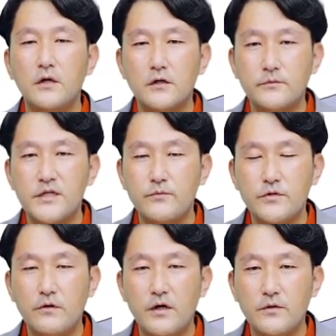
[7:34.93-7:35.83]
그럼
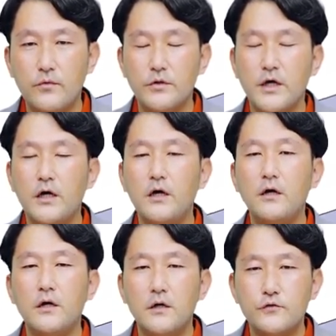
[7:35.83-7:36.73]
재무성과는 뭐냐?
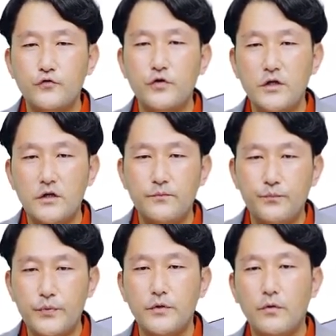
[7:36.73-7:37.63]
수익,
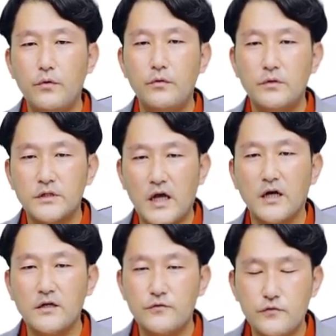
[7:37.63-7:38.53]
비용,
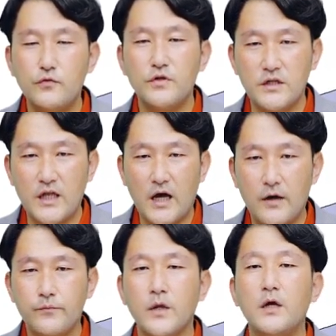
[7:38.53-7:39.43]
단기 순손익이다.